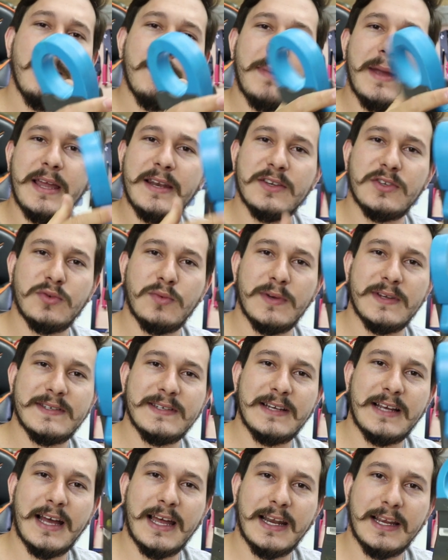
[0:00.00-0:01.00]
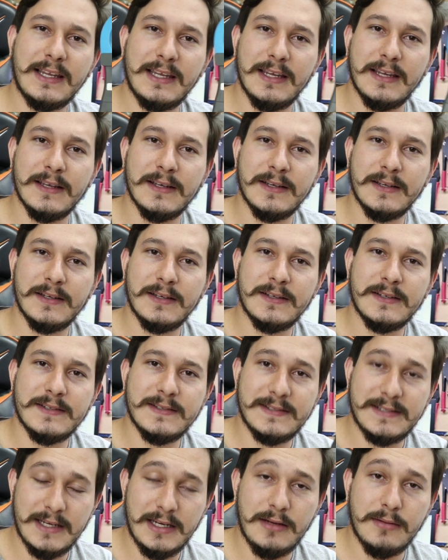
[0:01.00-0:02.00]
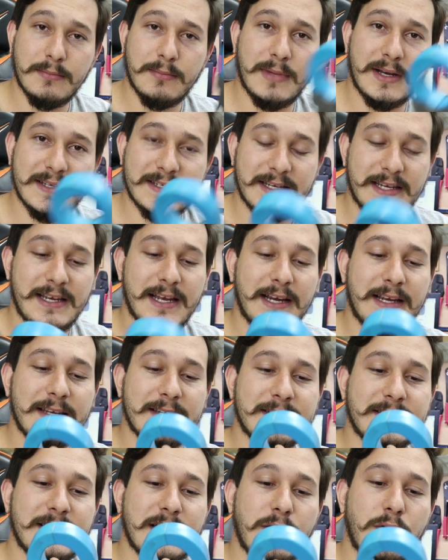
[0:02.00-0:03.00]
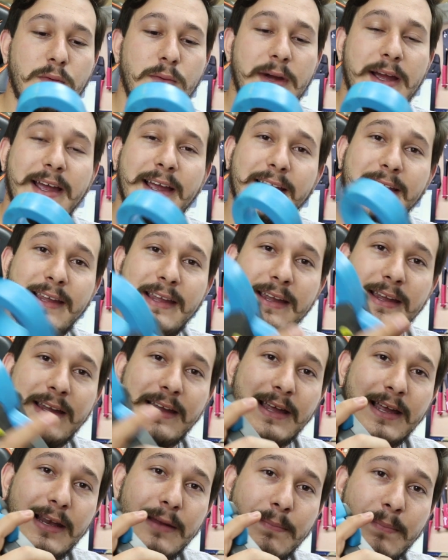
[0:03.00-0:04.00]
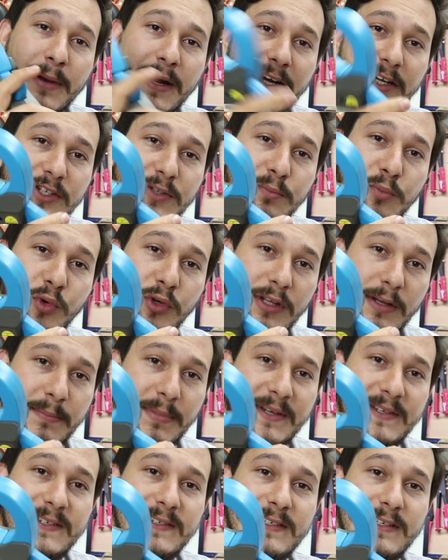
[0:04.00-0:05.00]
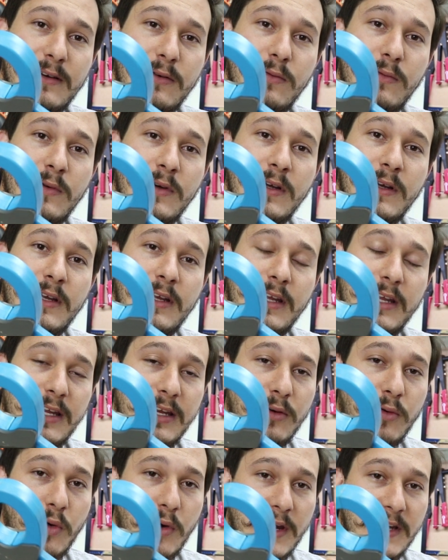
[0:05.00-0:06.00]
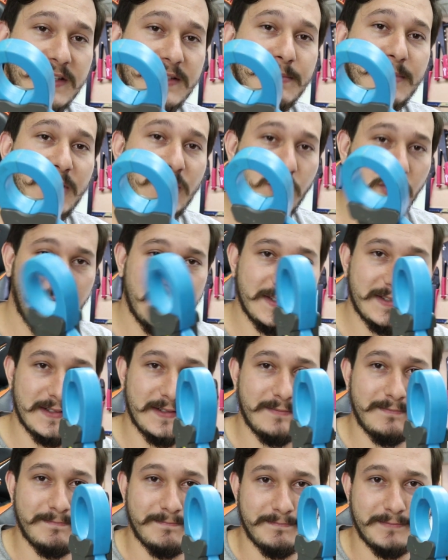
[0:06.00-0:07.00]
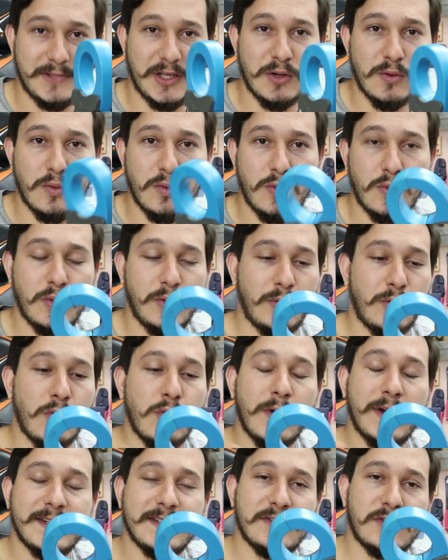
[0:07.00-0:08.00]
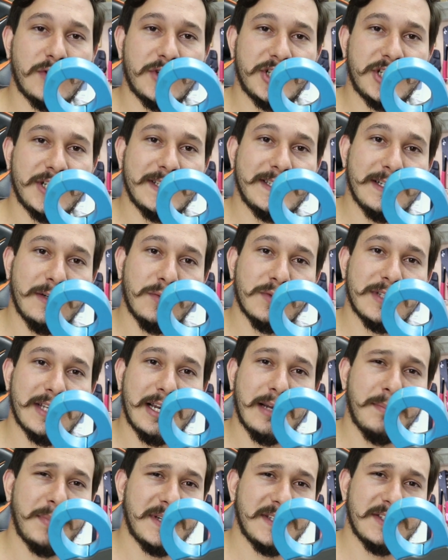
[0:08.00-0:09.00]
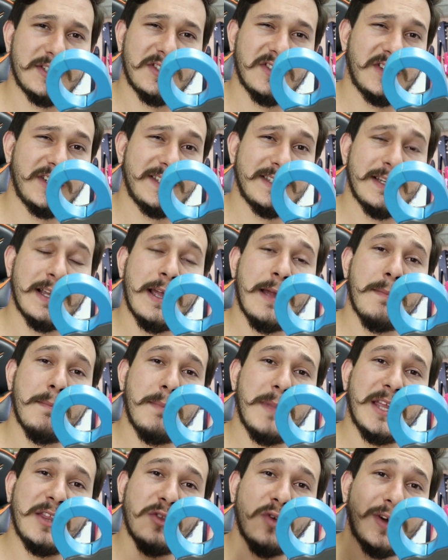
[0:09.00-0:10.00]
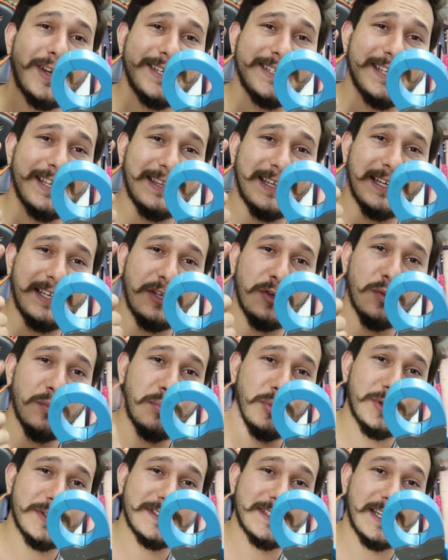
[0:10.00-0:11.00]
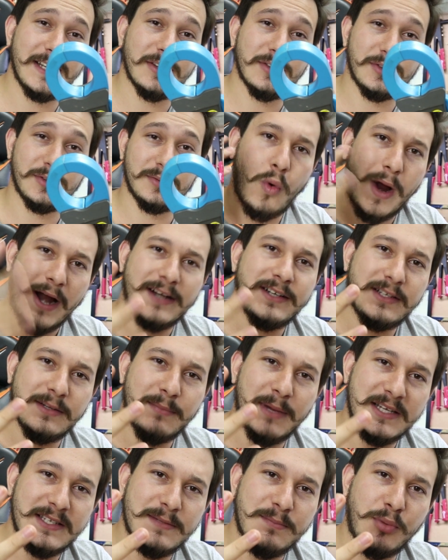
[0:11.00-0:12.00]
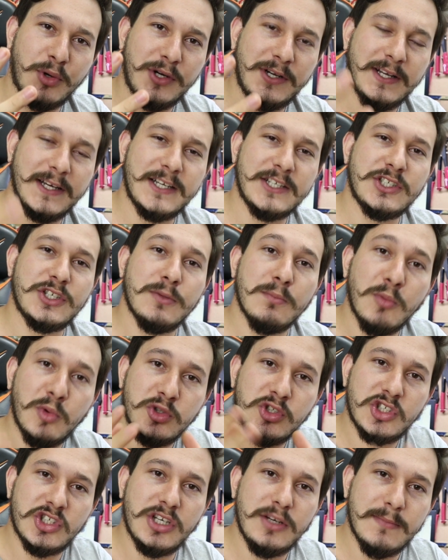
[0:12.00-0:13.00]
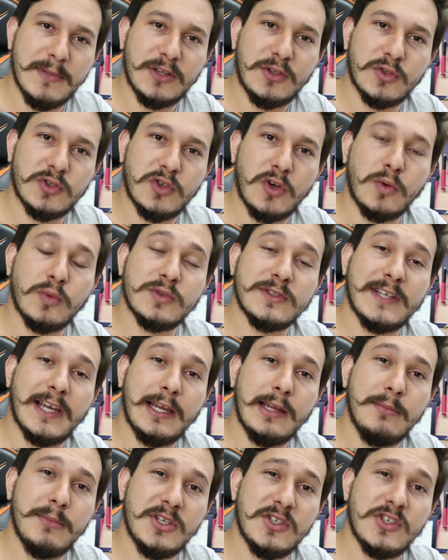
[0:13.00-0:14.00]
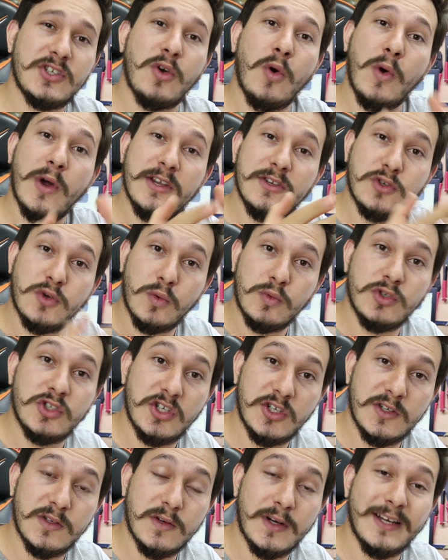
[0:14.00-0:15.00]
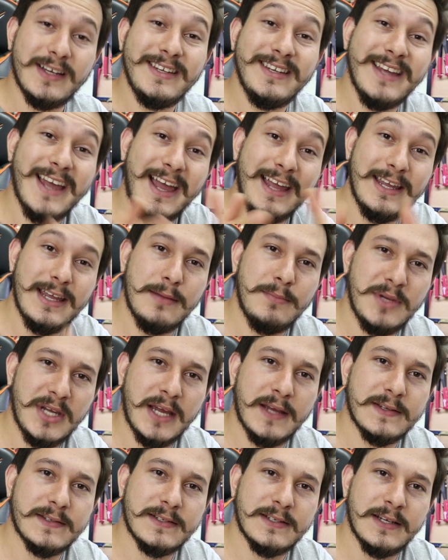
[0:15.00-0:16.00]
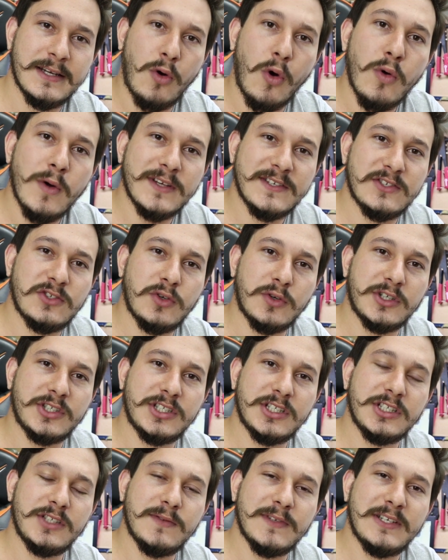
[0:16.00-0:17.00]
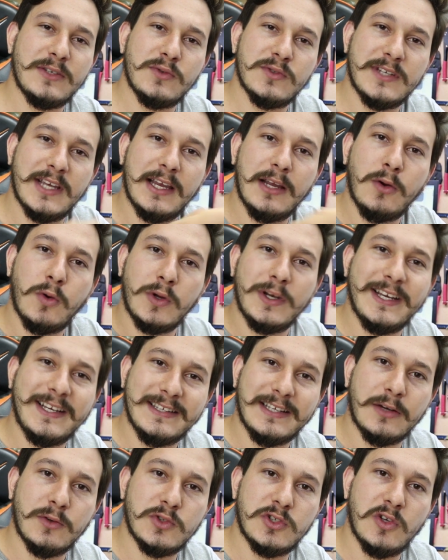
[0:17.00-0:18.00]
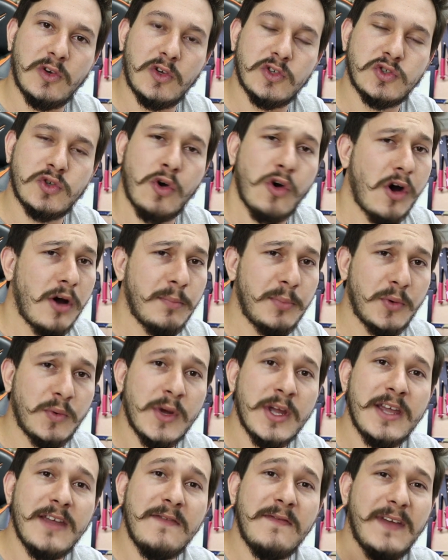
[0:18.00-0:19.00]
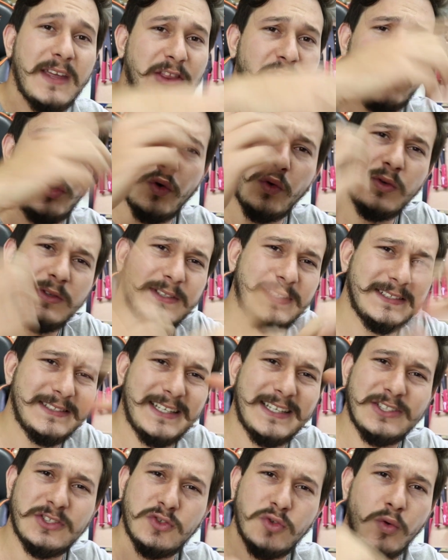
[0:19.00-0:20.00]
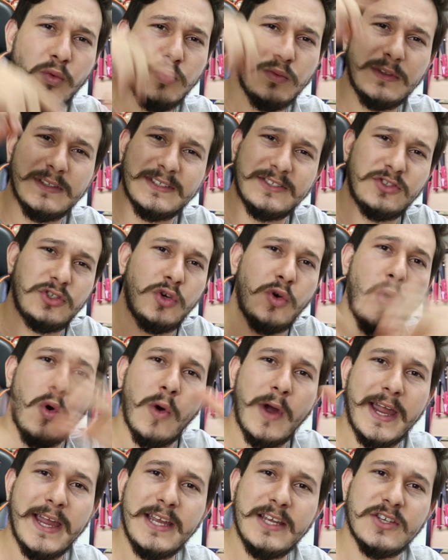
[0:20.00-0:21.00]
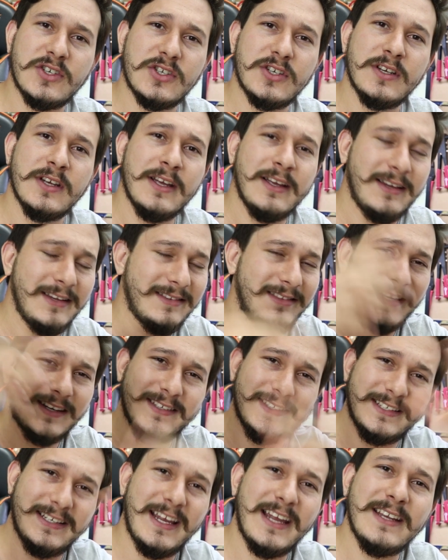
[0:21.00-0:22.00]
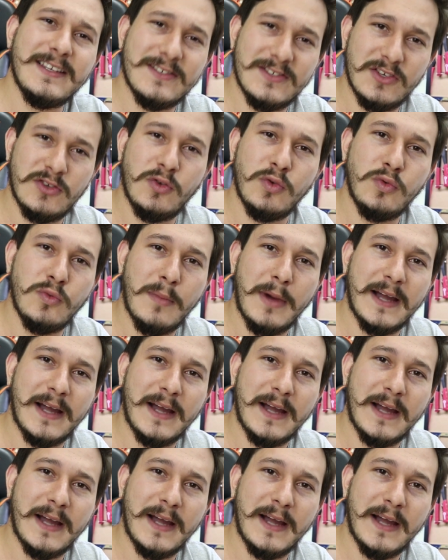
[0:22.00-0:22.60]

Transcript: amperes com esse cara aqui? Sim, mas aí a questão é que ele perde muita precisão em correntes menores, né? Então, com o resistor shunt você consegue precisões menores até que 1%. Quarto e mais importante, multímetro só consegue medir corrente contínua e RMS. Com o resistor shunt você consegue conectar um osciloscópio e ver todas as ondas de corrente e transientes e tudo